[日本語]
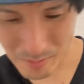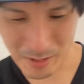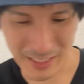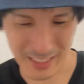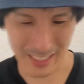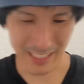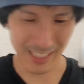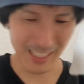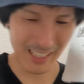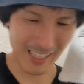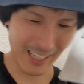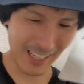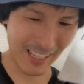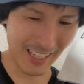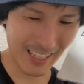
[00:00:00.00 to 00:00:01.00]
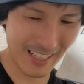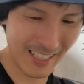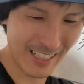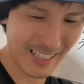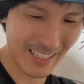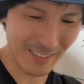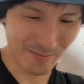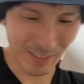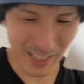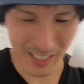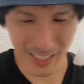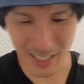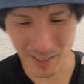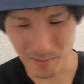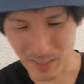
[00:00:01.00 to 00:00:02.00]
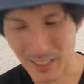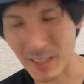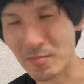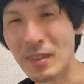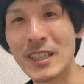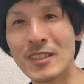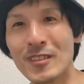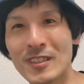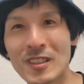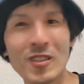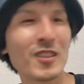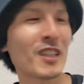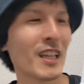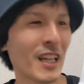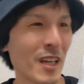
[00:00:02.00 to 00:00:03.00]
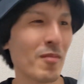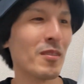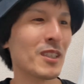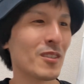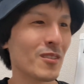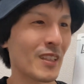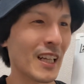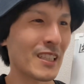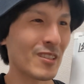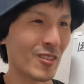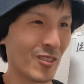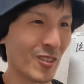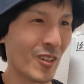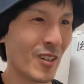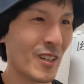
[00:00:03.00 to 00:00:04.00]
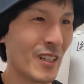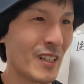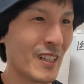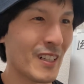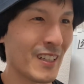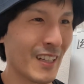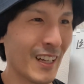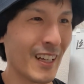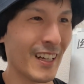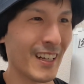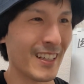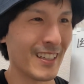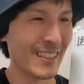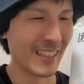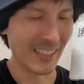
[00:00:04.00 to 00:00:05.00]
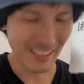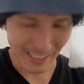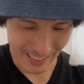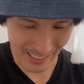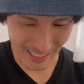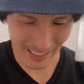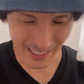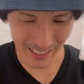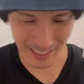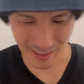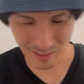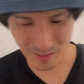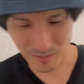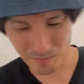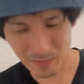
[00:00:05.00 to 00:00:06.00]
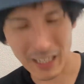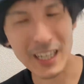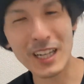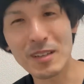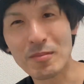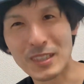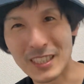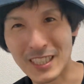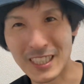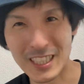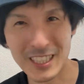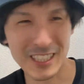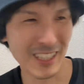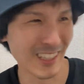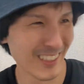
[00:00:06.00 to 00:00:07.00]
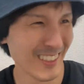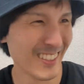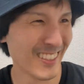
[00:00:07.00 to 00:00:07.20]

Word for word: 飯、まかない飯、メニューに載ってない飯を出すよと。何が出てきたっていう、まかない飯が出てきた。